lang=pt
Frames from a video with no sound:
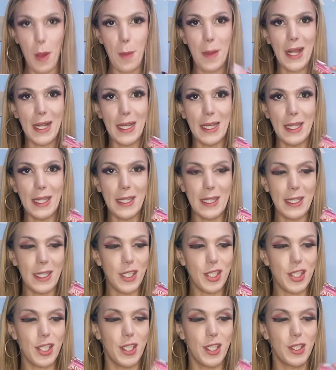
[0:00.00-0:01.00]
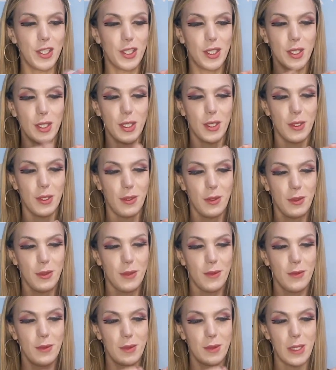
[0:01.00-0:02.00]
balinha, né, gente?
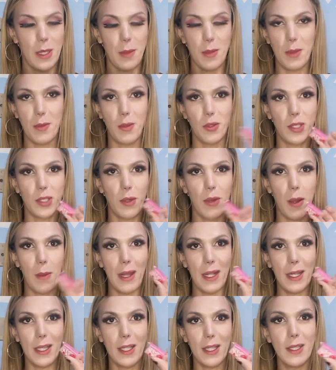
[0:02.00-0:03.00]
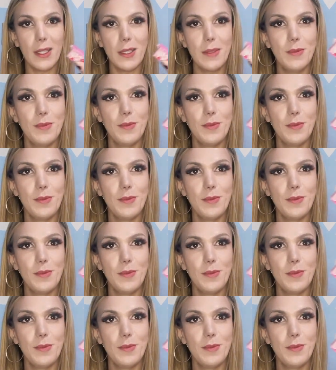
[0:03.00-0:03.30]
Sempre bom ter uma balinha.